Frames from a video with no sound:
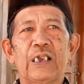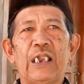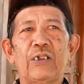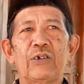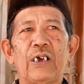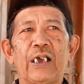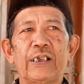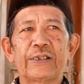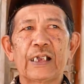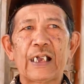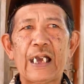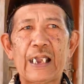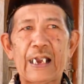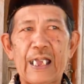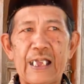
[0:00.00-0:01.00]
Kalau
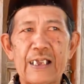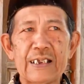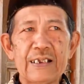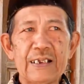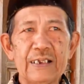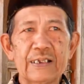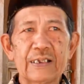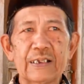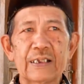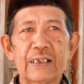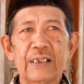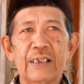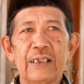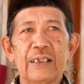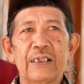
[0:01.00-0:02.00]
sekarang
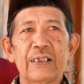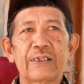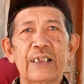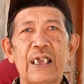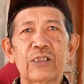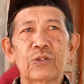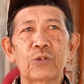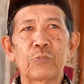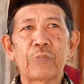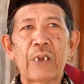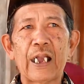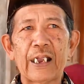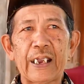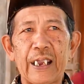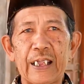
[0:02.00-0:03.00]
satu
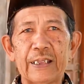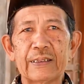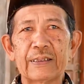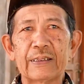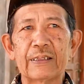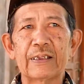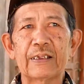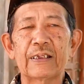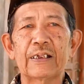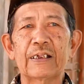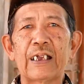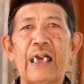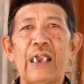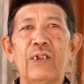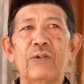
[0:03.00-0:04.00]
paket,
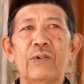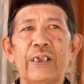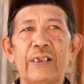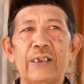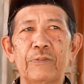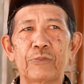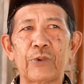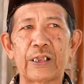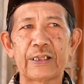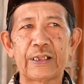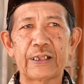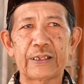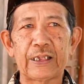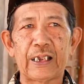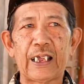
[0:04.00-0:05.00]
kalau buat
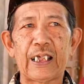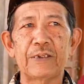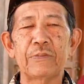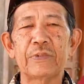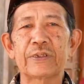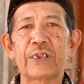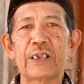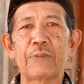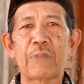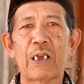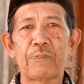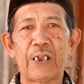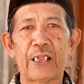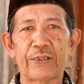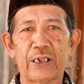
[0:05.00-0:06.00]
veteran 15.000
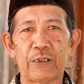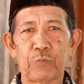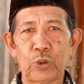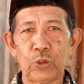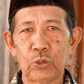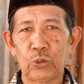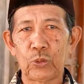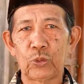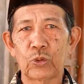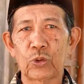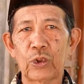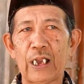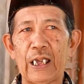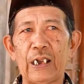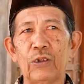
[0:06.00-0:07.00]

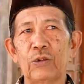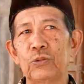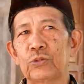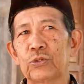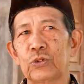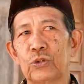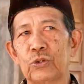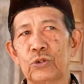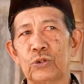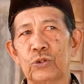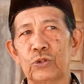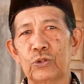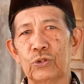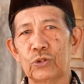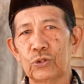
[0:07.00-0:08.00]
kalau untuk
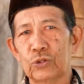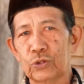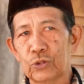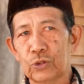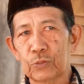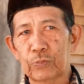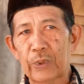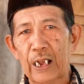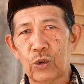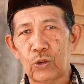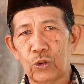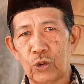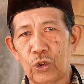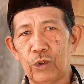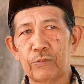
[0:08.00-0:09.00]

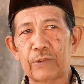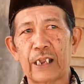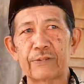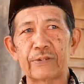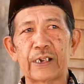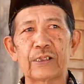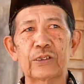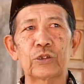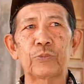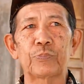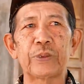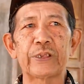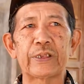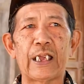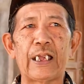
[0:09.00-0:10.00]
bakul panen itu
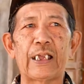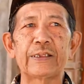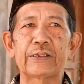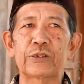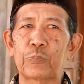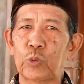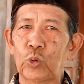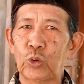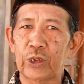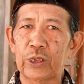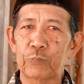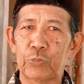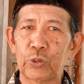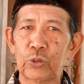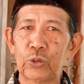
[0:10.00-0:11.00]
bisa hanya
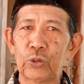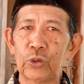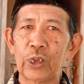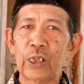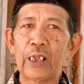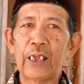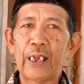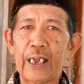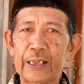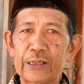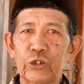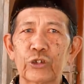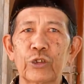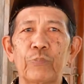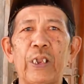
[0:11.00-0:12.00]
10.000
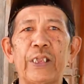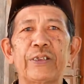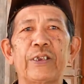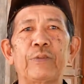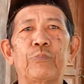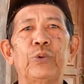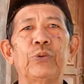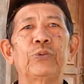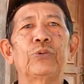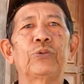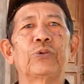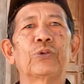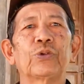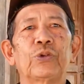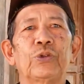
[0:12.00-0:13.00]
atau 11.000
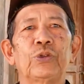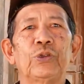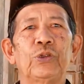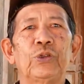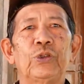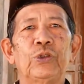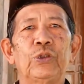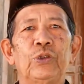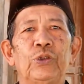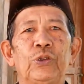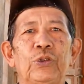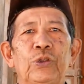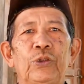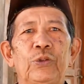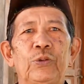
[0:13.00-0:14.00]
kalau
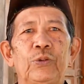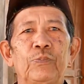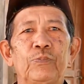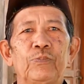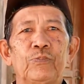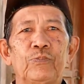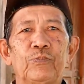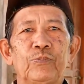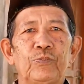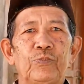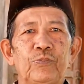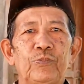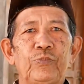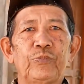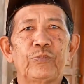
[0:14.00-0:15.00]
bakul itu harus
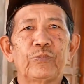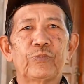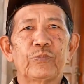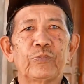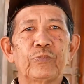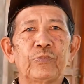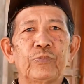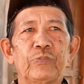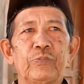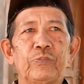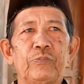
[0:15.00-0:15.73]
beli minimal berapa Pak?